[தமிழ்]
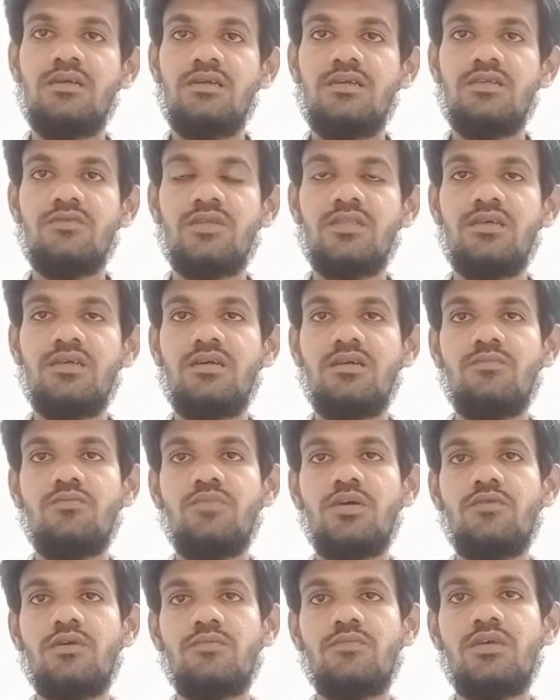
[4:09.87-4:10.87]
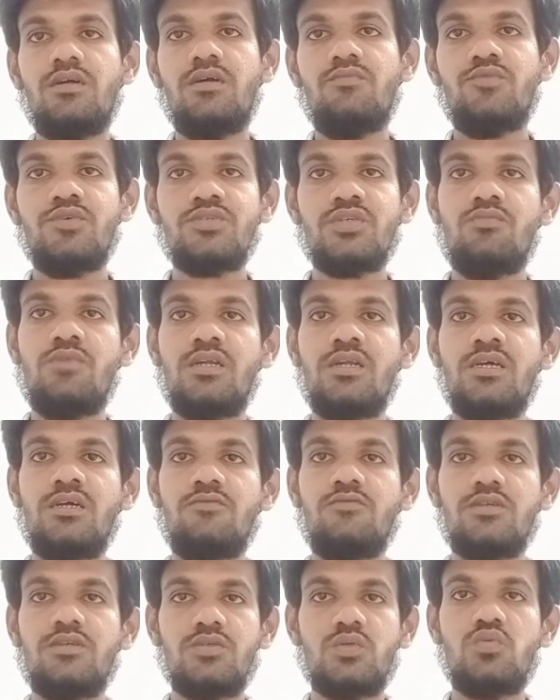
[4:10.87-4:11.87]
இது வந்து ரொம்ப ஒரு மிக மோசமான
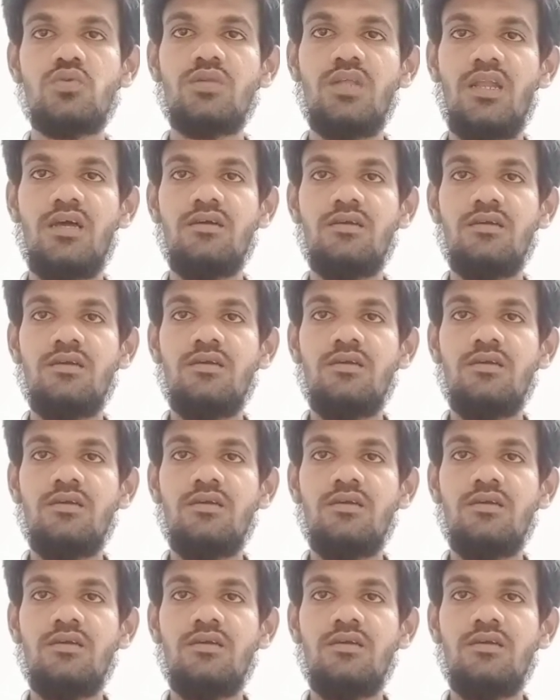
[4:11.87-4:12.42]
ஒரு சூழ்நிலை